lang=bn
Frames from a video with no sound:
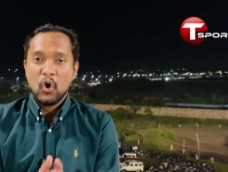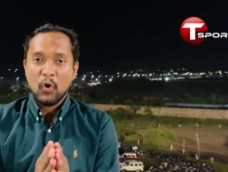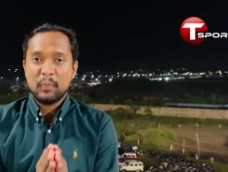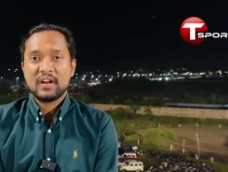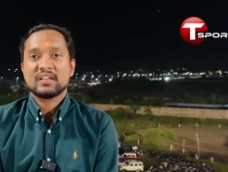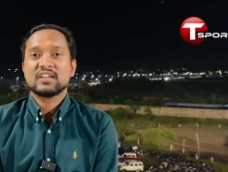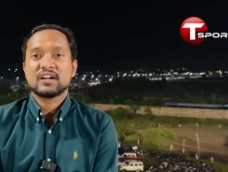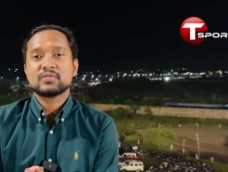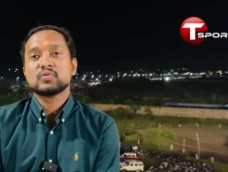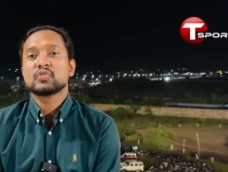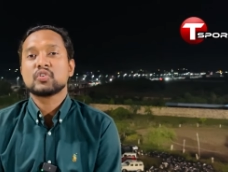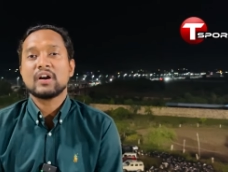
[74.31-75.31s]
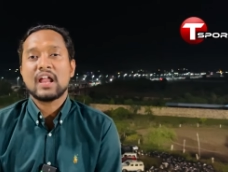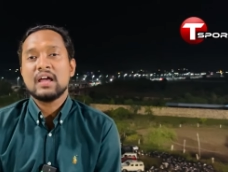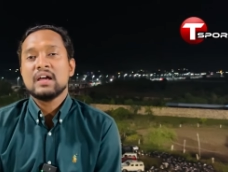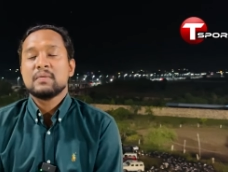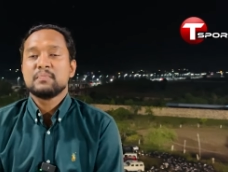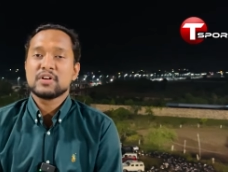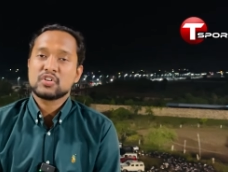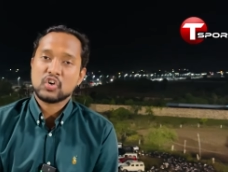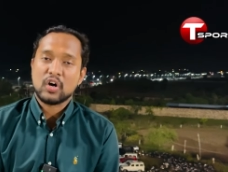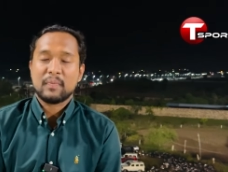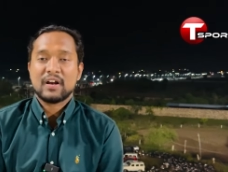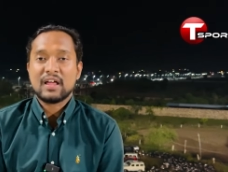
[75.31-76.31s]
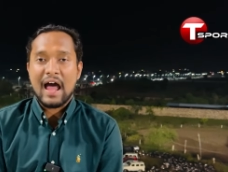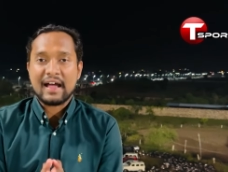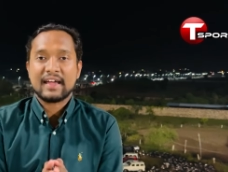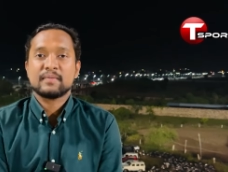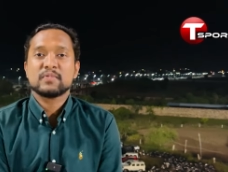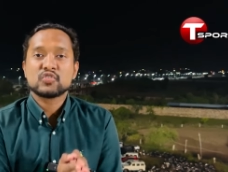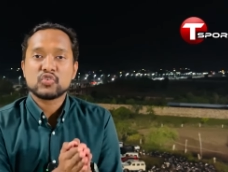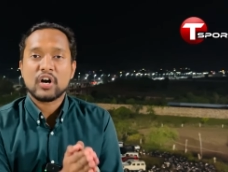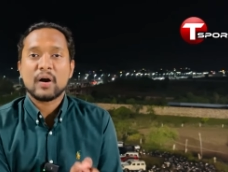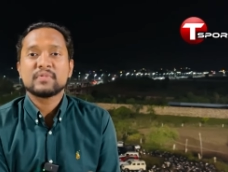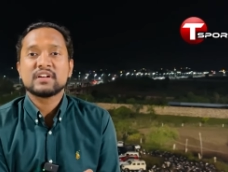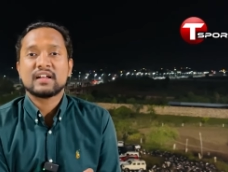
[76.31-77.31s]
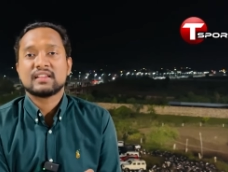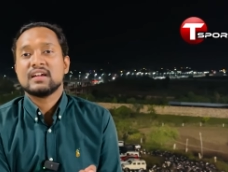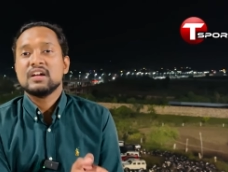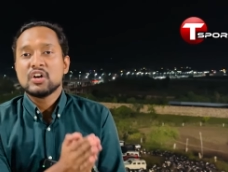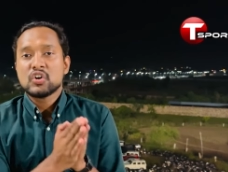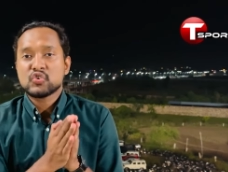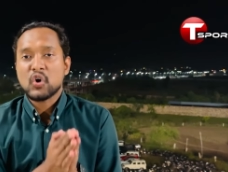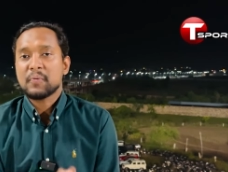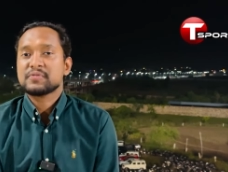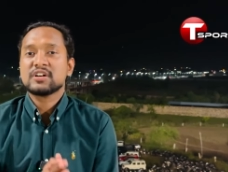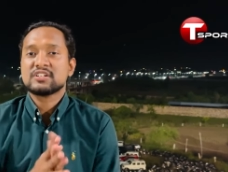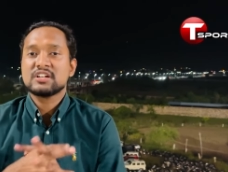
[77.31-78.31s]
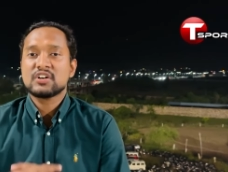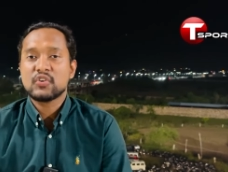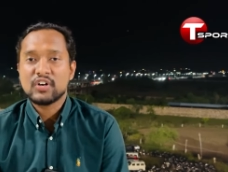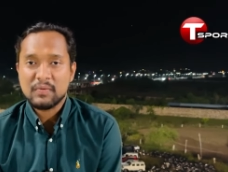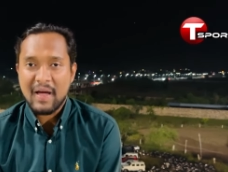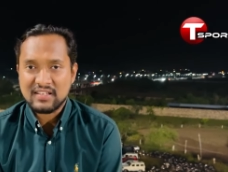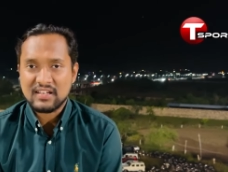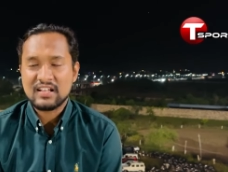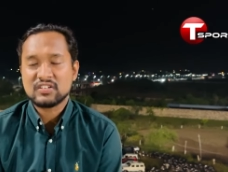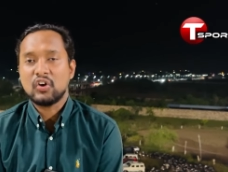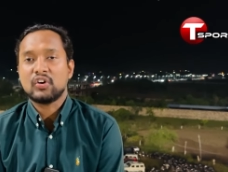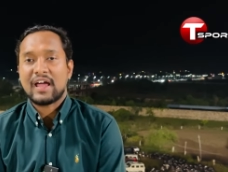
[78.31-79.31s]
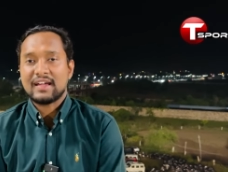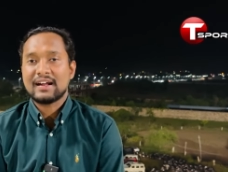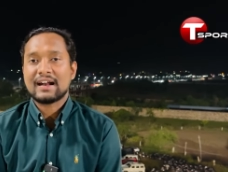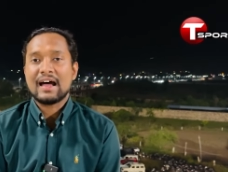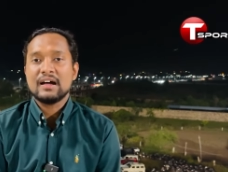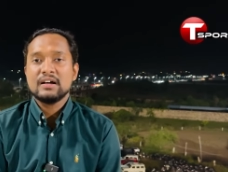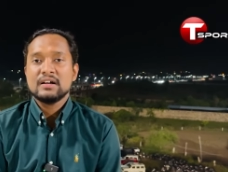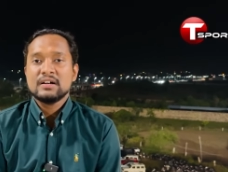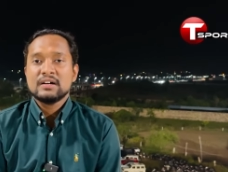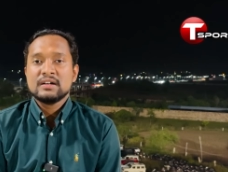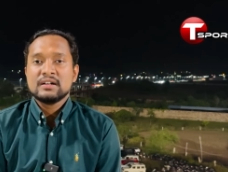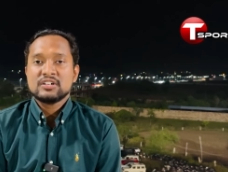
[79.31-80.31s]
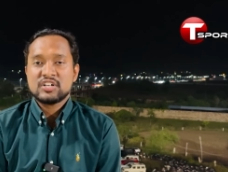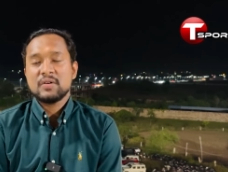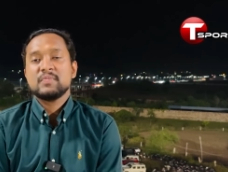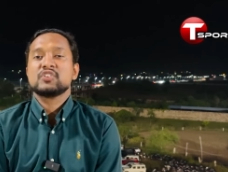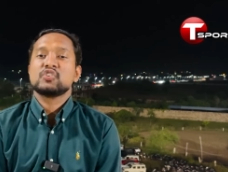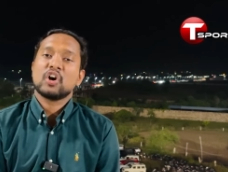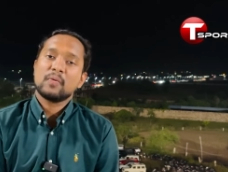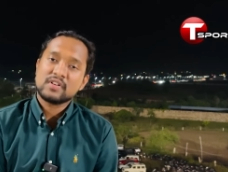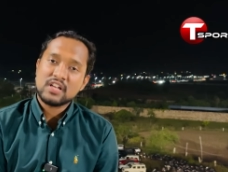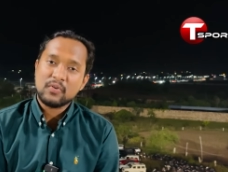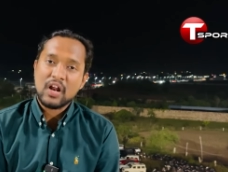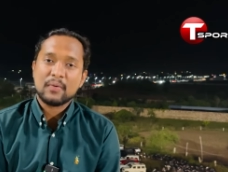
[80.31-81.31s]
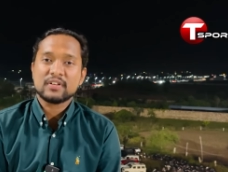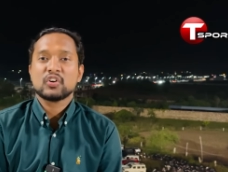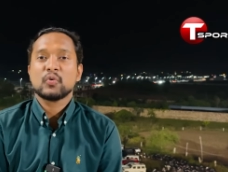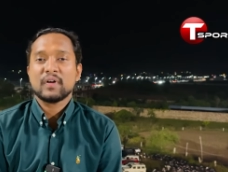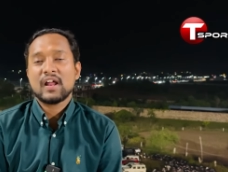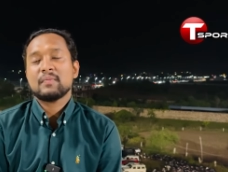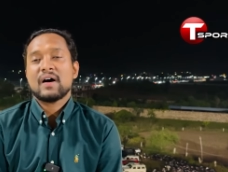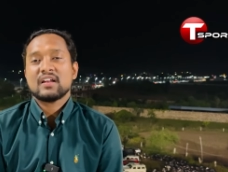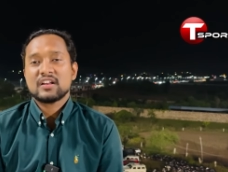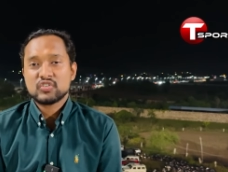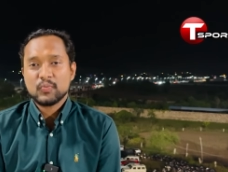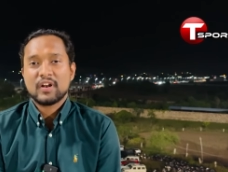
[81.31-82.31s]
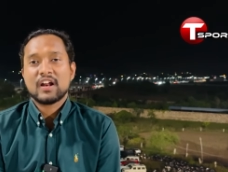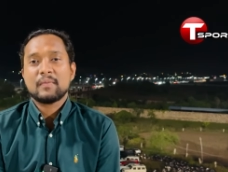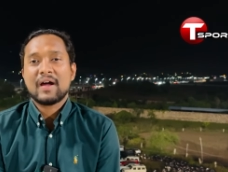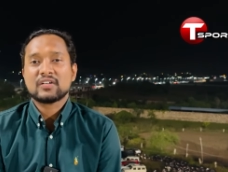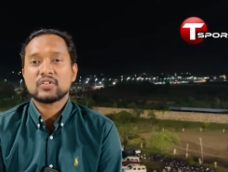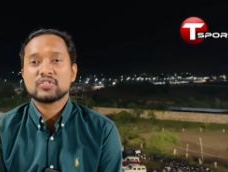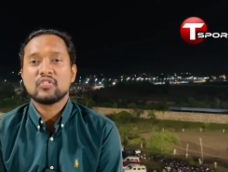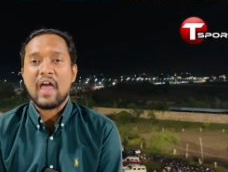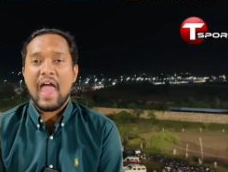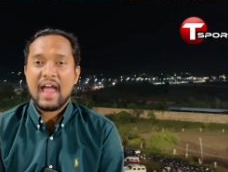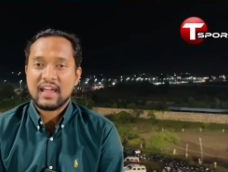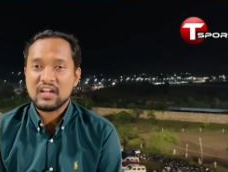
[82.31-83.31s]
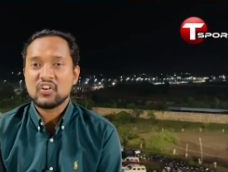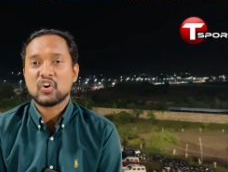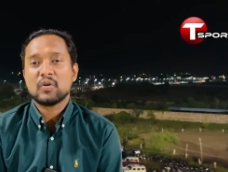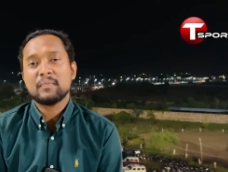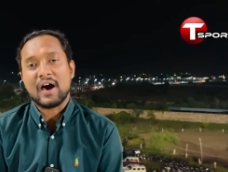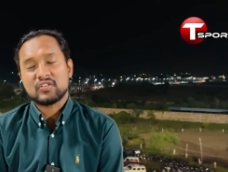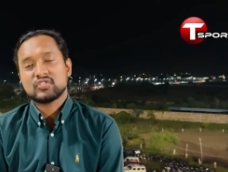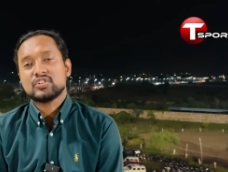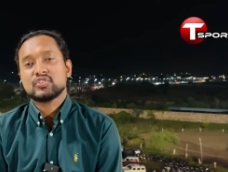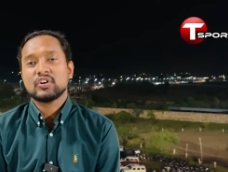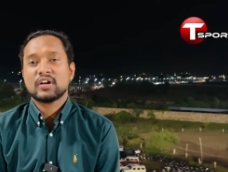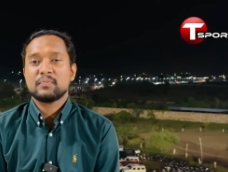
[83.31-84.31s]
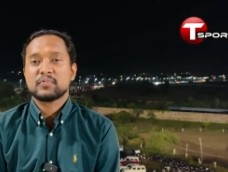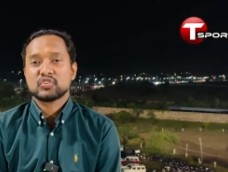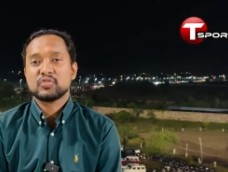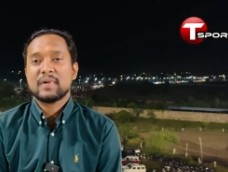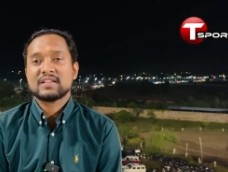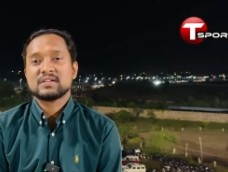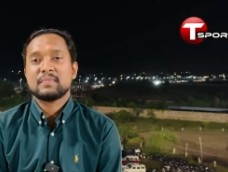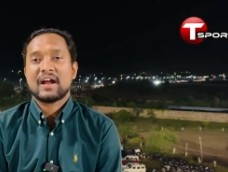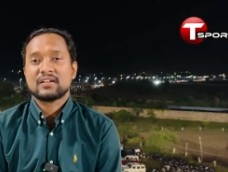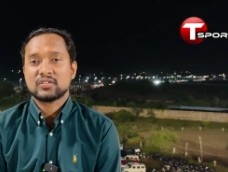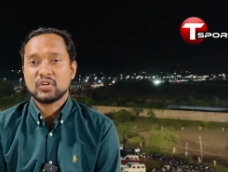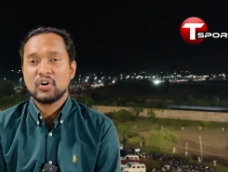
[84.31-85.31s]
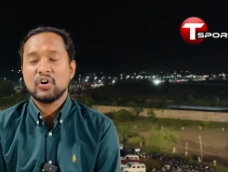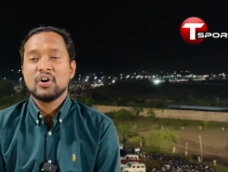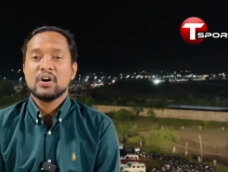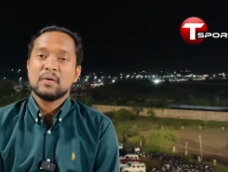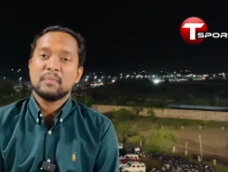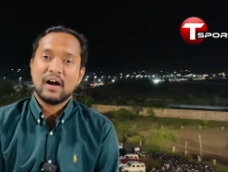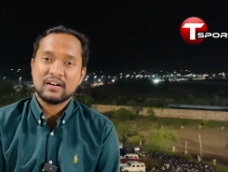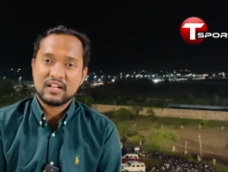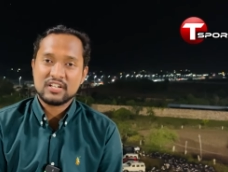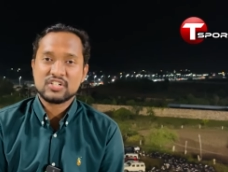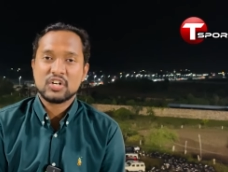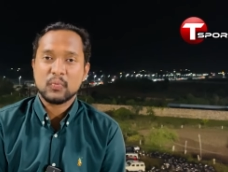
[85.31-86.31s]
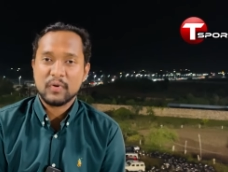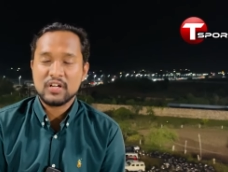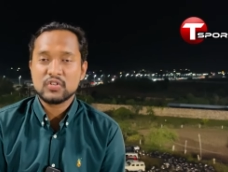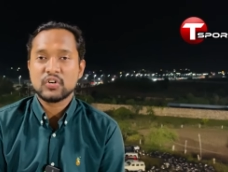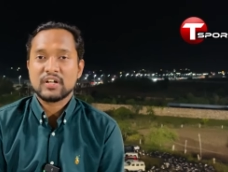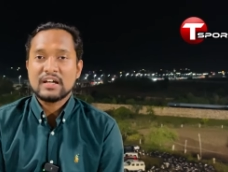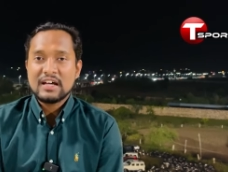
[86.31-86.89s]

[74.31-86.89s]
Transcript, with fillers: ওপেনার থেকে শুরু করলে বিশ্বকাপ মানে আগের বিশ্বকাপ যেটাতে সবশেষ টি টোয়েন্টি ম্যাচ খেলেছিল টাইগাররা সেই বিশ্বকাপে যেমন আমাদের ওপেনার বাংলাদেশ ওপেনাররা ব্যর্থ ছিল একই রকম ভারতের সঙ্গে প্রথম ম্যাচে ব্যর্থ বাংলাদেশের ওপেনিং জুটি